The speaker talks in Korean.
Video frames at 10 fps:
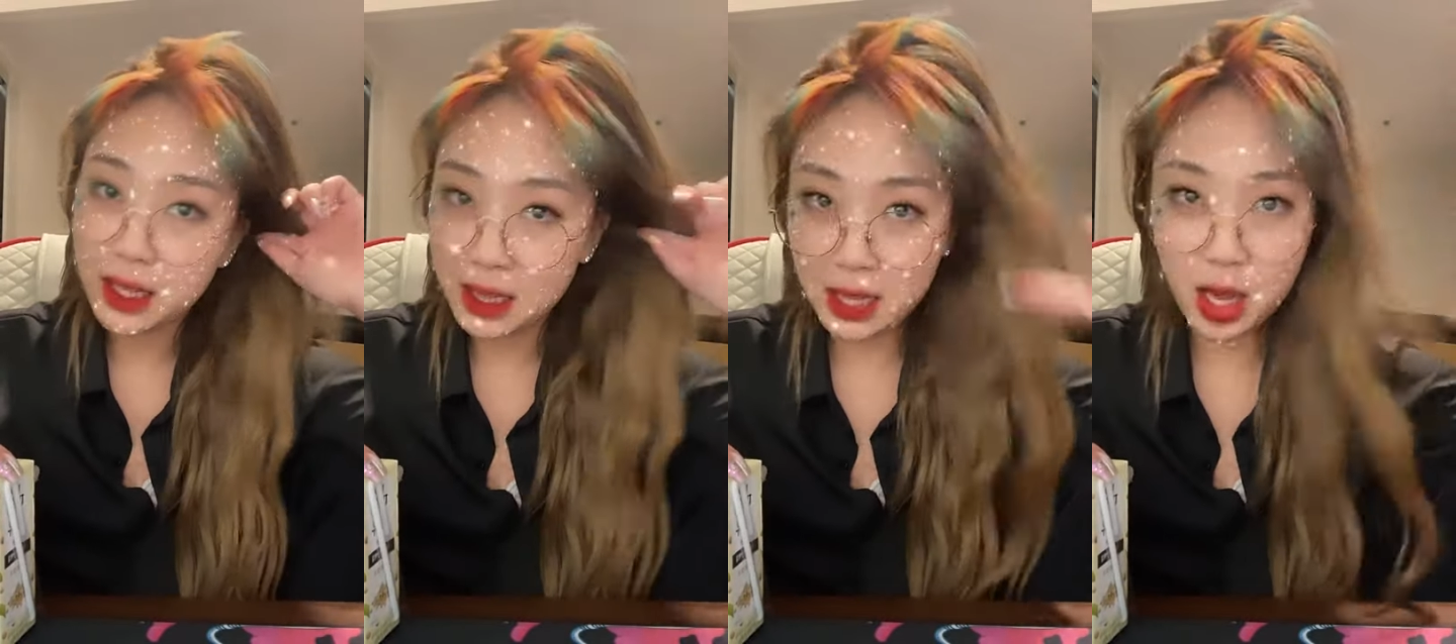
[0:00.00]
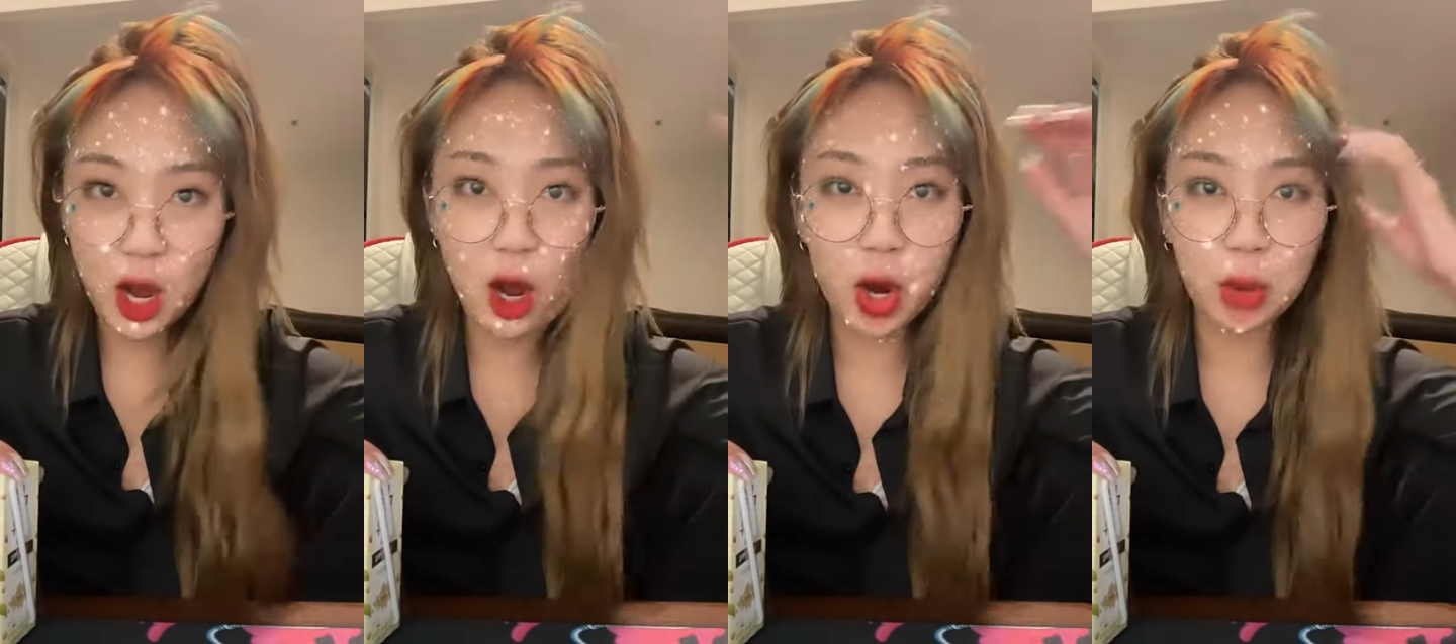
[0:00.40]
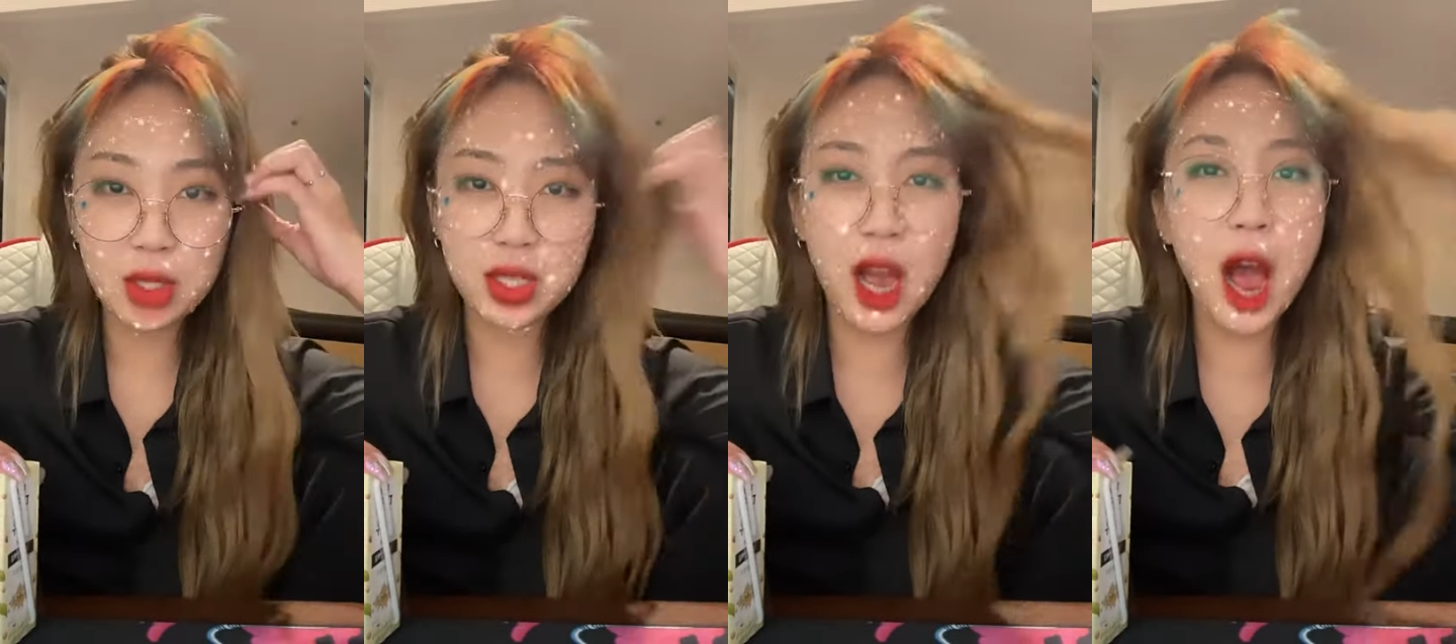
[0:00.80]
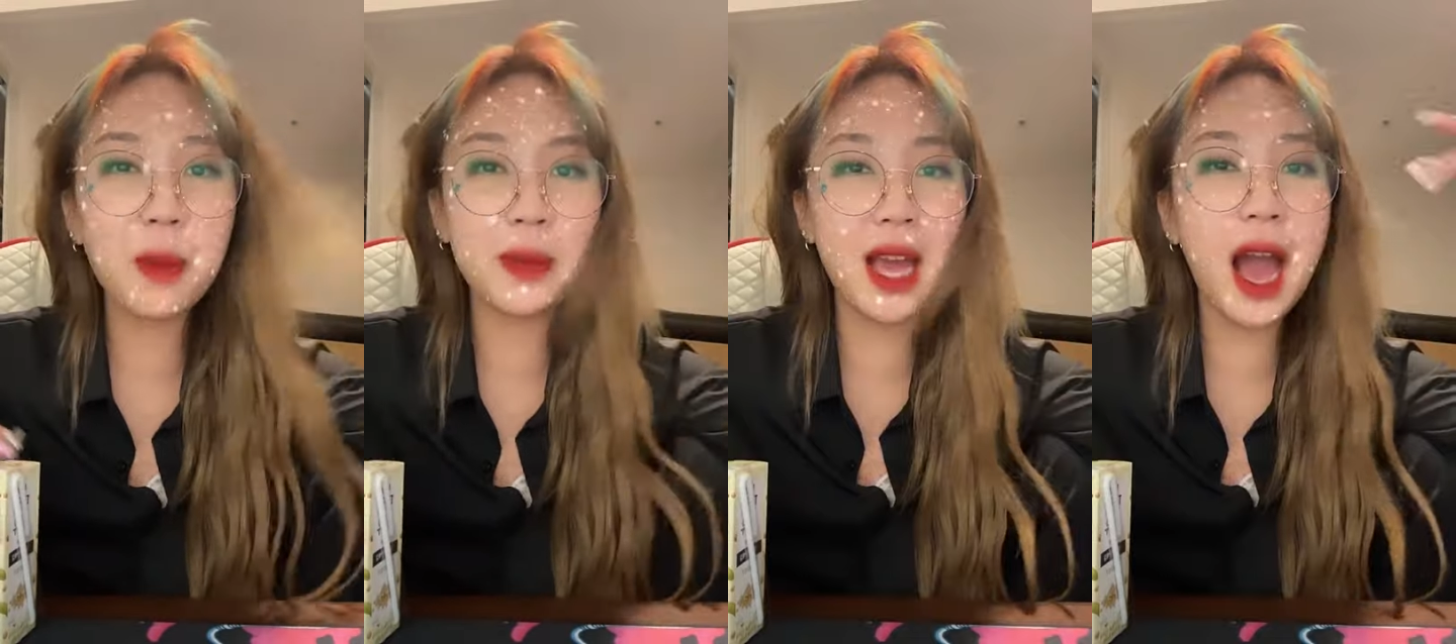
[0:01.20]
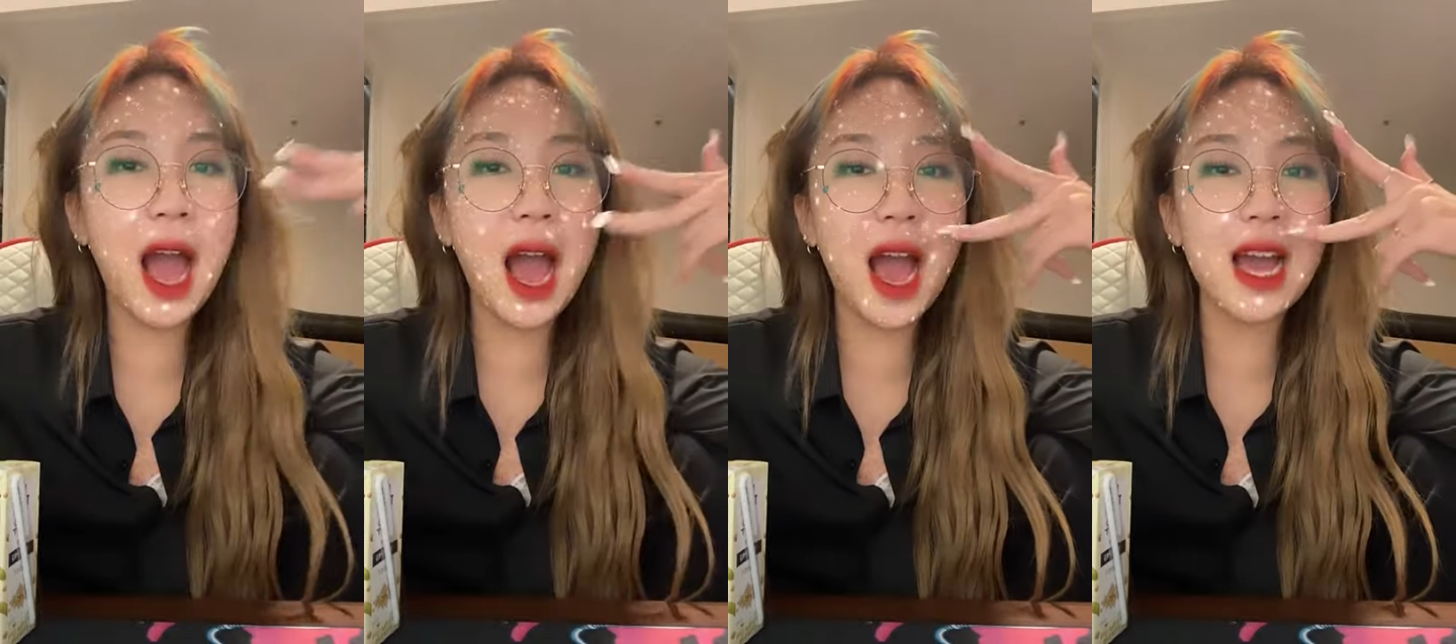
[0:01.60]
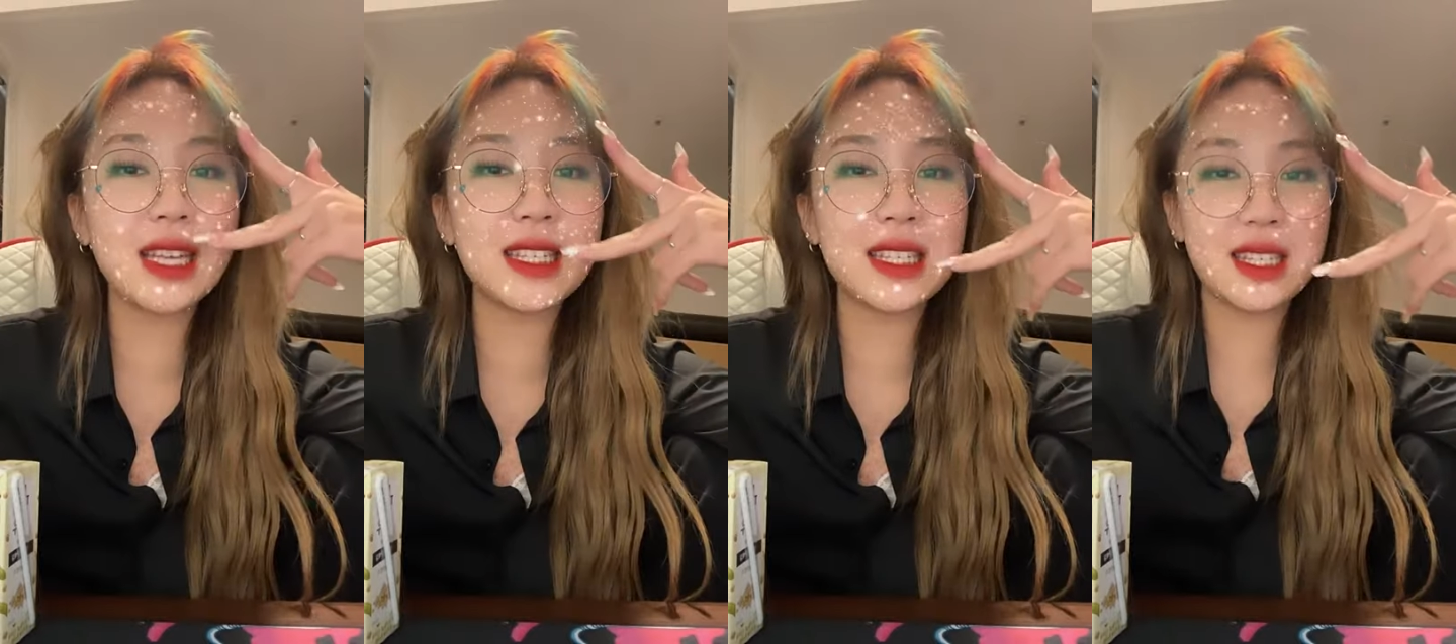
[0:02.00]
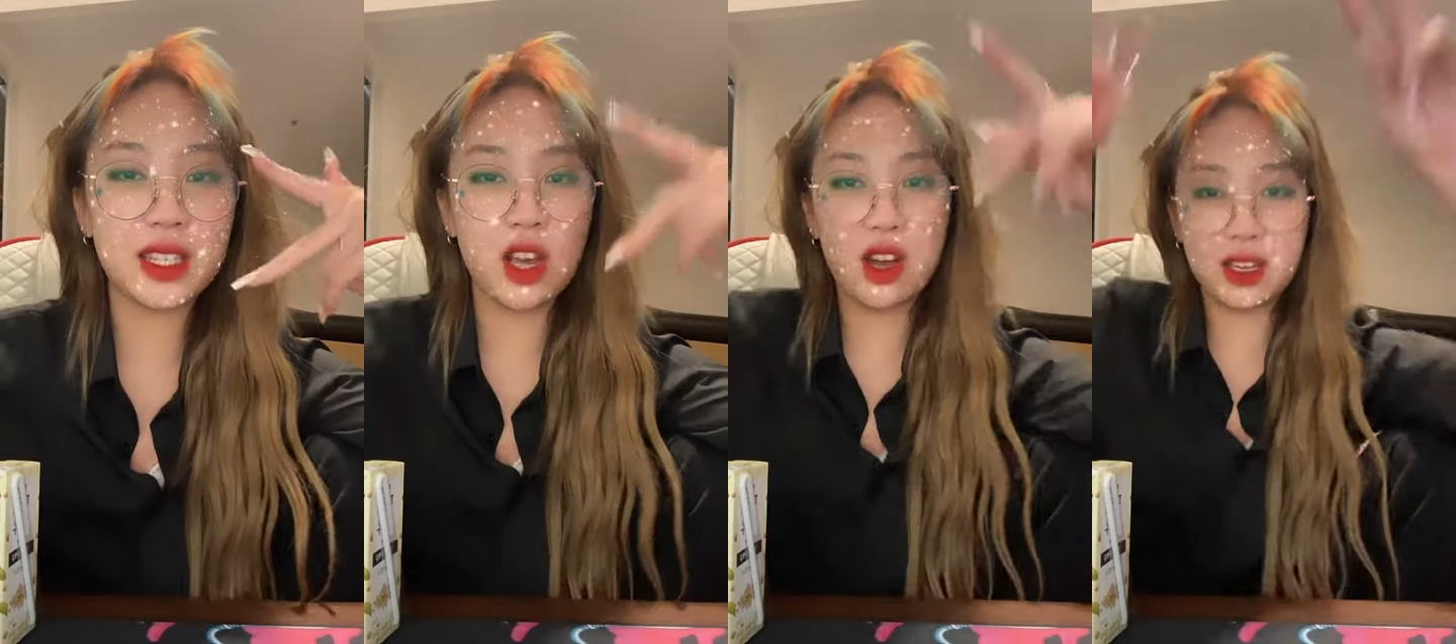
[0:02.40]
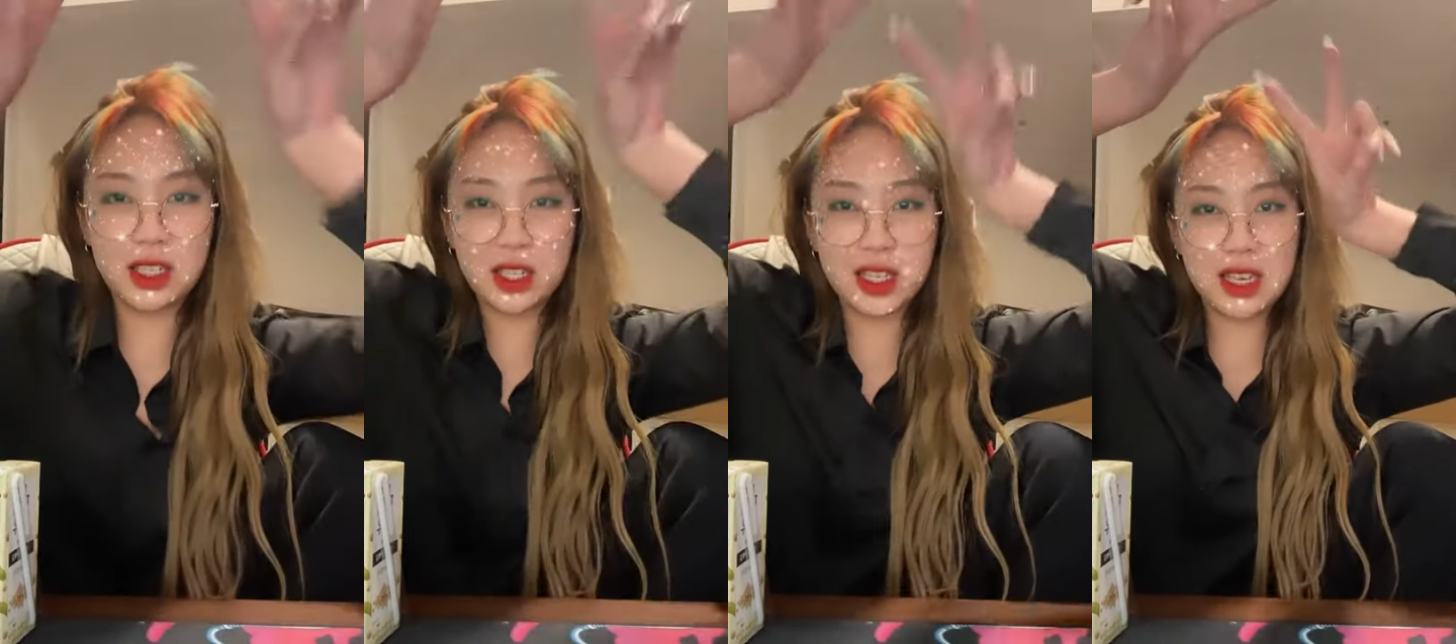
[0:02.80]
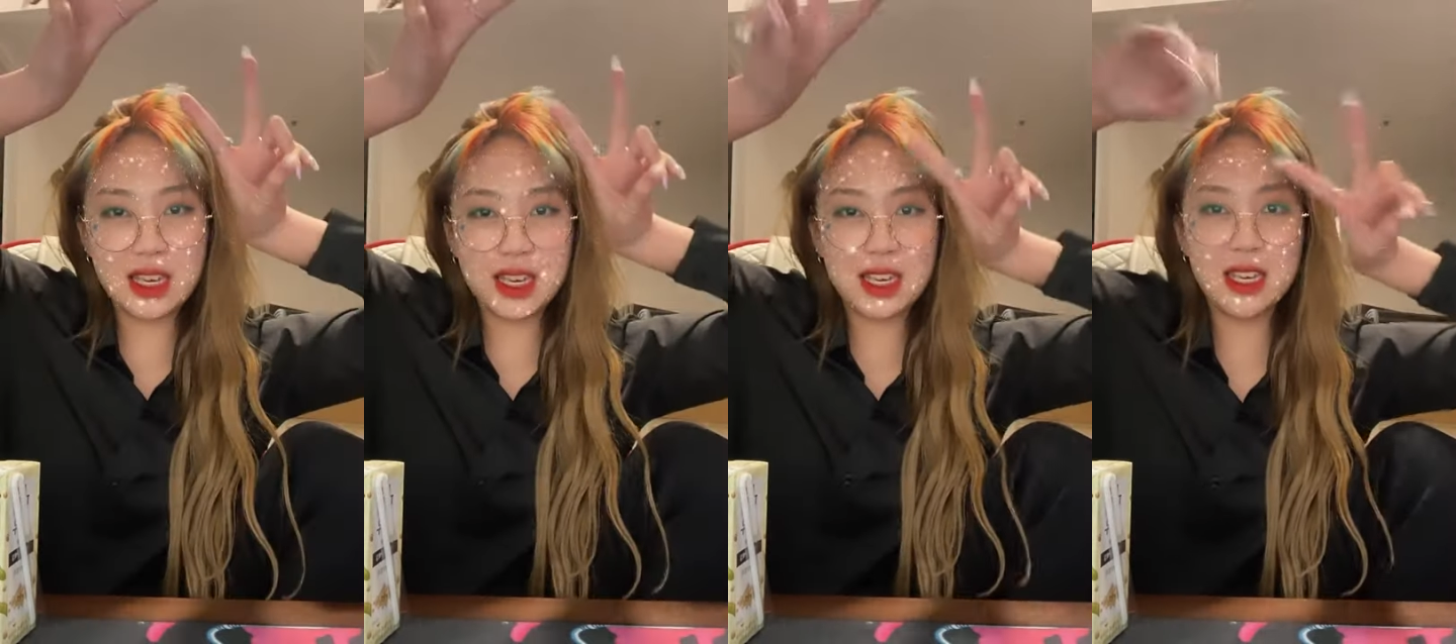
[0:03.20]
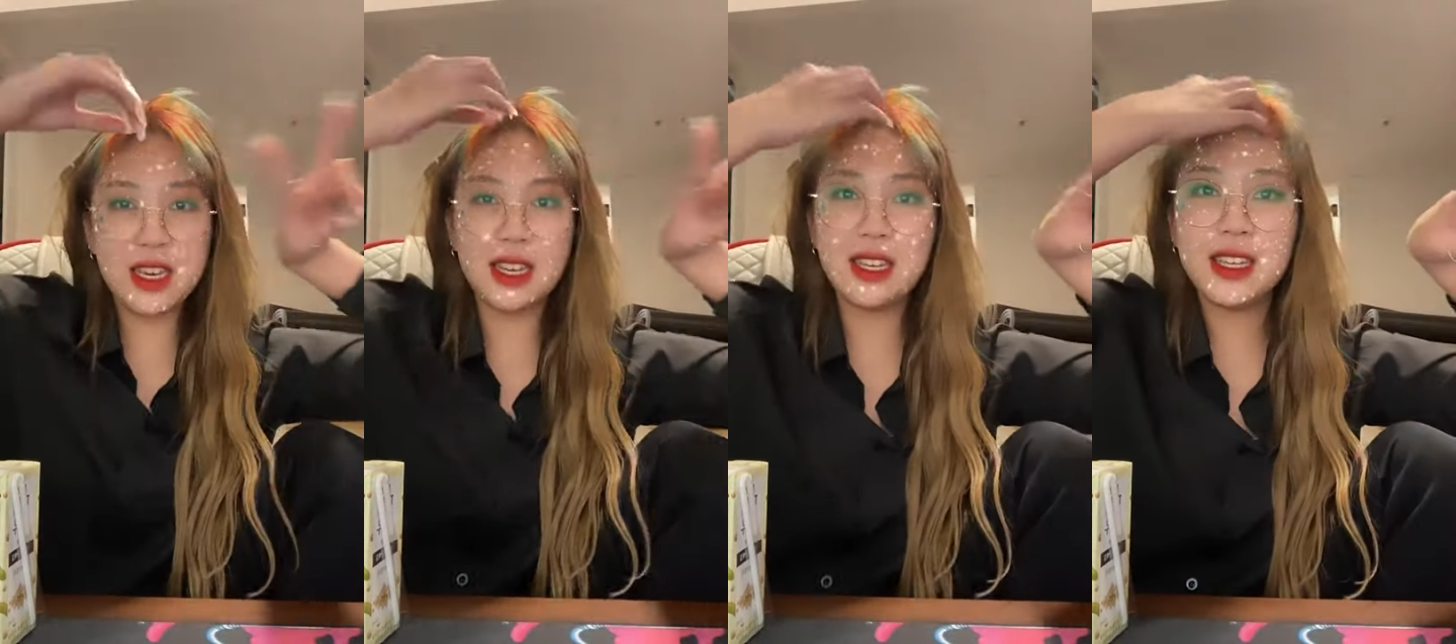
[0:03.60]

Hello, what's up, guys? 영지.